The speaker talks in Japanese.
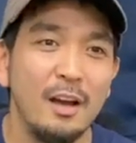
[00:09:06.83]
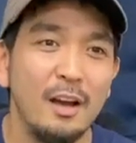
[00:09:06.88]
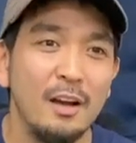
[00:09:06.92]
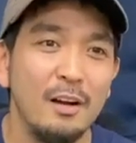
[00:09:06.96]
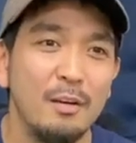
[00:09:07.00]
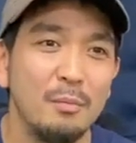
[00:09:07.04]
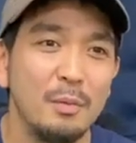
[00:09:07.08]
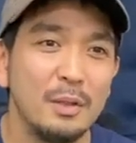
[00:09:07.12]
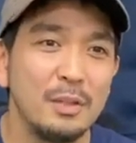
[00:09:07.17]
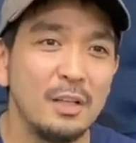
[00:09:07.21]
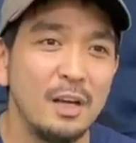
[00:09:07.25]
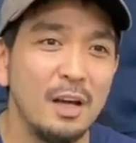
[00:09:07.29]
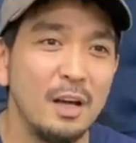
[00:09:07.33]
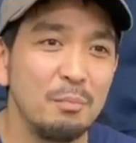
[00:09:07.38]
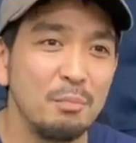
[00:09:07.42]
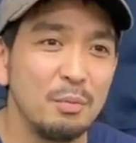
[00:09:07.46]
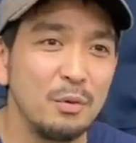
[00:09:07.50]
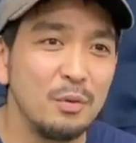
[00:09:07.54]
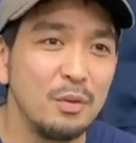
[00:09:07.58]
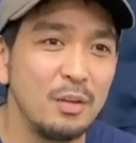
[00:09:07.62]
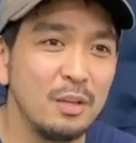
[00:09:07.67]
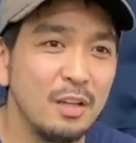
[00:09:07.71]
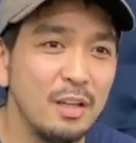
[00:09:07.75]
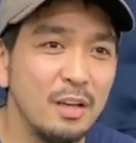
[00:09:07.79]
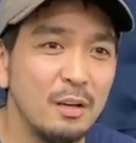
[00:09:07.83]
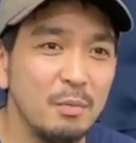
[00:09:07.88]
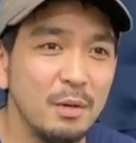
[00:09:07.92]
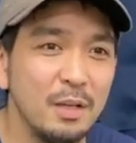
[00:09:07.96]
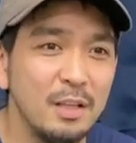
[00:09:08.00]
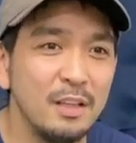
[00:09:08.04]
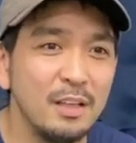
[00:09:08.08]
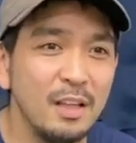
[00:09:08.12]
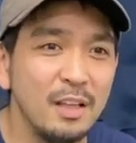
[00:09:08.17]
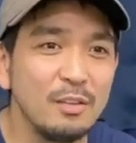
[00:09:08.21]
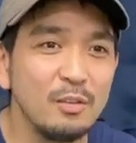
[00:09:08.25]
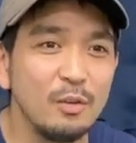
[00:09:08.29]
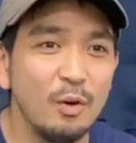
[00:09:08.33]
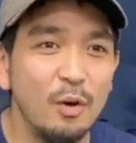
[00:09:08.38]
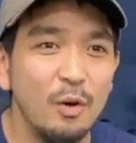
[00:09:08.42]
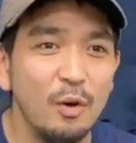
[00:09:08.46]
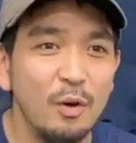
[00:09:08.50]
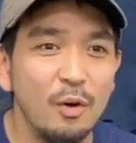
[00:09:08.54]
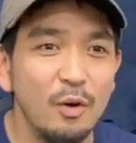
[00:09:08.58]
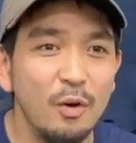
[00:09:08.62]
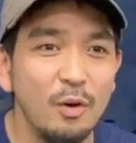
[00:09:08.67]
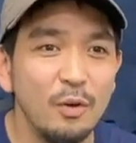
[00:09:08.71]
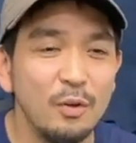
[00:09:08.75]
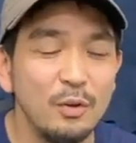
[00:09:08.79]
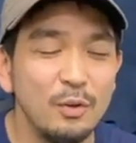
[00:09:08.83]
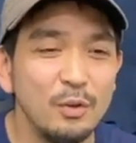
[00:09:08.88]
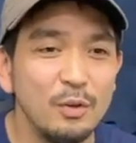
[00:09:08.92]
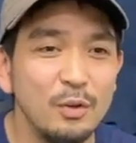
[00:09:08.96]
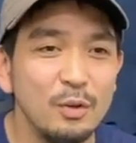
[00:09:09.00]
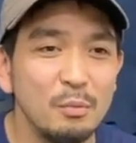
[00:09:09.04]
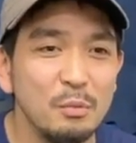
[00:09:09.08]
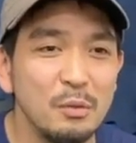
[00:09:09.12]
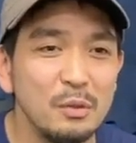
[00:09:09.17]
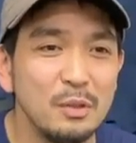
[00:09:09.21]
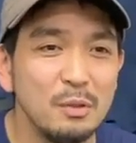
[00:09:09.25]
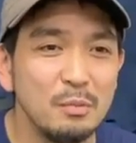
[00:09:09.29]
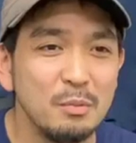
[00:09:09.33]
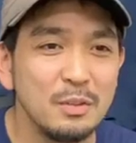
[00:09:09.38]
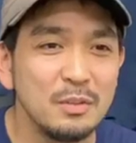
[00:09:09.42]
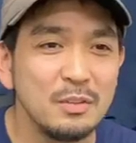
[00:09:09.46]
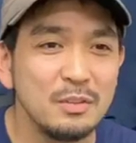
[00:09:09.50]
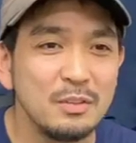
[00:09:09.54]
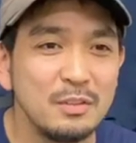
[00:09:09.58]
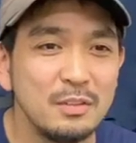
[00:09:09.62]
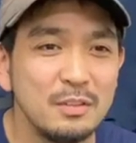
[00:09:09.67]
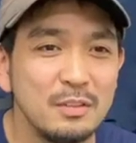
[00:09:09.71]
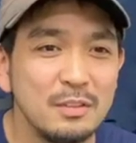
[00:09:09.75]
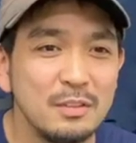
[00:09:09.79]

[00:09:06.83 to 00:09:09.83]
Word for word: また発表できればいいなというふうに思ってます。